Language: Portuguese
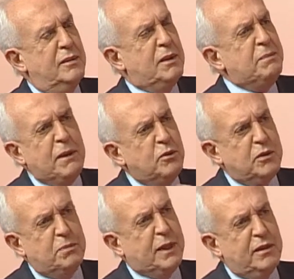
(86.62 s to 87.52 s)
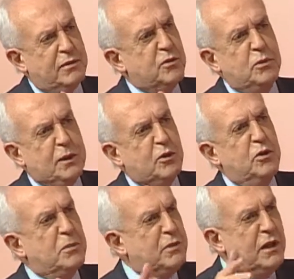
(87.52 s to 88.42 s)
mas pergunto para esse grupo
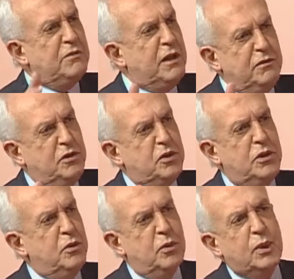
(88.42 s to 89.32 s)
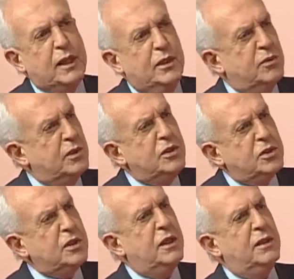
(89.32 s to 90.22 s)
econômico se ele vai investir num lugar que não tem
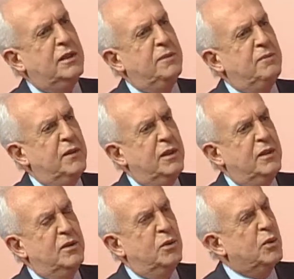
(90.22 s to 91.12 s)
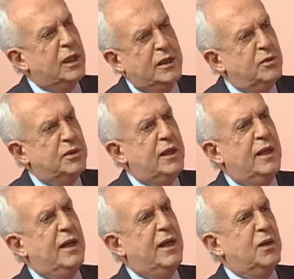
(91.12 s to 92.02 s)
estrada, num lugar que não tem
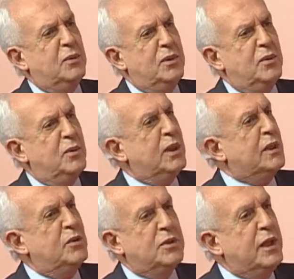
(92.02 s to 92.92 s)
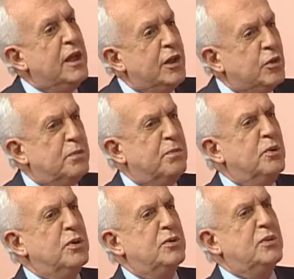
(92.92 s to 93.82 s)
água, num lugar que não tem
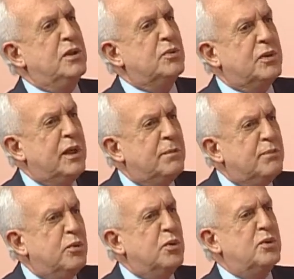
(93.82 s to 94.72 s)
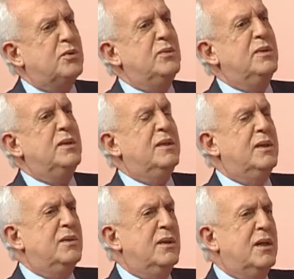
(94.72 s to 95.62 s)
aeroporto, que não tem porto.
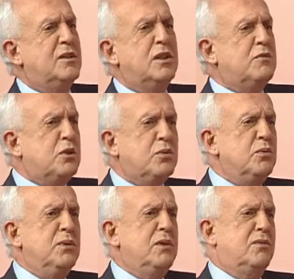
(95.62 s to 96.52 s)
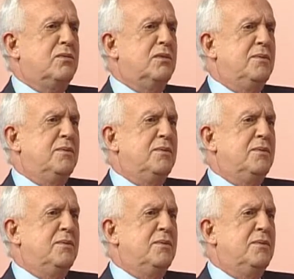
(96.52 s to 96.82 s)
Né? A gente fez tudo isso.